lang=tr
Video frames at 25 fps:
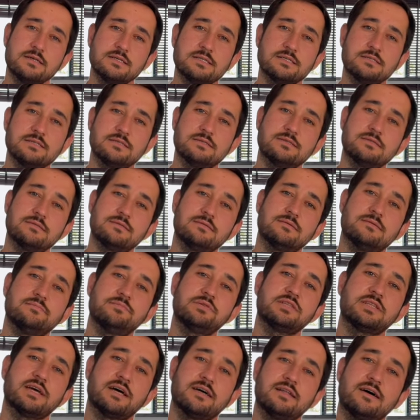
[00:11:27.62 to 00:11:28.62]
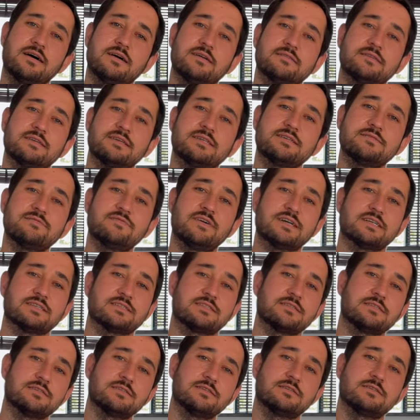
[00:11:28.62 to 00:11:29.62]
E, bir tane Azeri
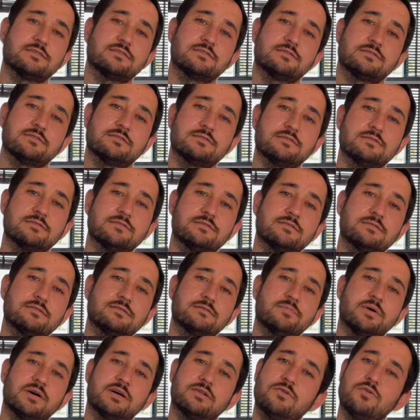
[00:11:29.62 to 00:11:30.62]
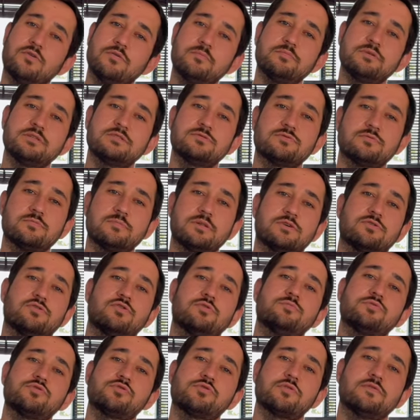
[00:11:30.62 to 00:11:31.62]
vardı bana 10 bin ruble
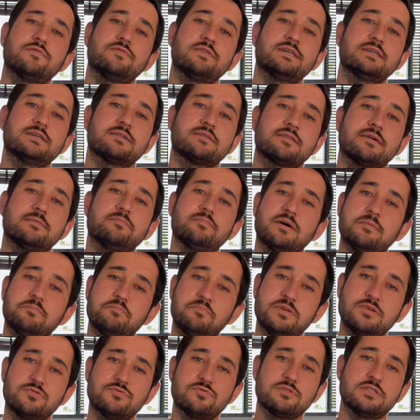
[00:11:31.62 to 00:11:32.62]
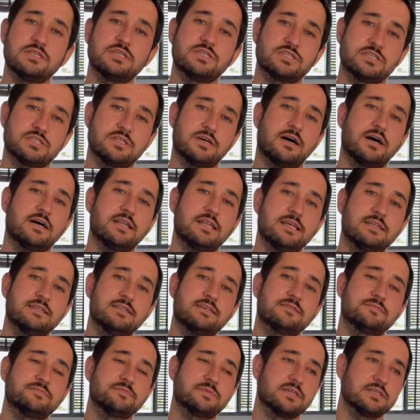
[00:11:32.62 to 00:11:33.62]
komisyon verirsen ben bir günde işini
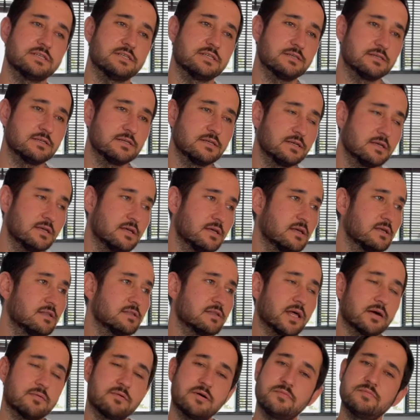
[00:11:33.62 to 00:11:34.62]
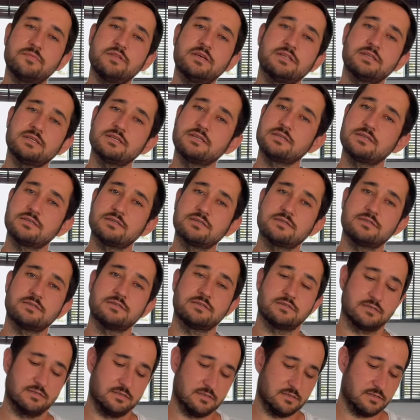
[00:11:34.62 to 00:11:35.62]
hallederim dedi. Tamam dedik.
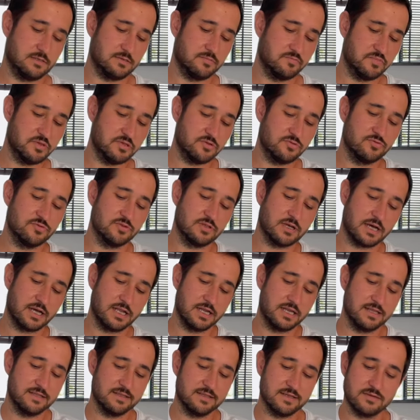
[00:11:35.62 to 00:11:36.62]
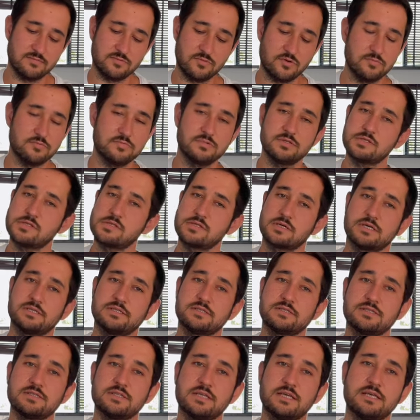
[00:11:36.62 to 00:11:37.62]
Bir günde hallederim 10 bin
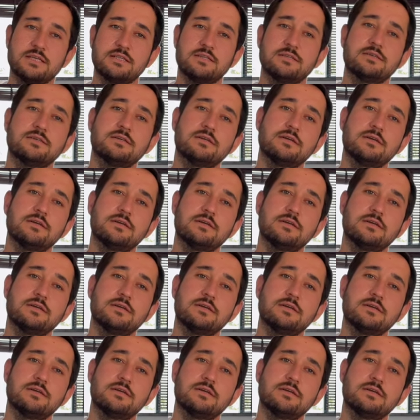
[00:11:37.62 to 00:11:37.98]
sıkıntı değil.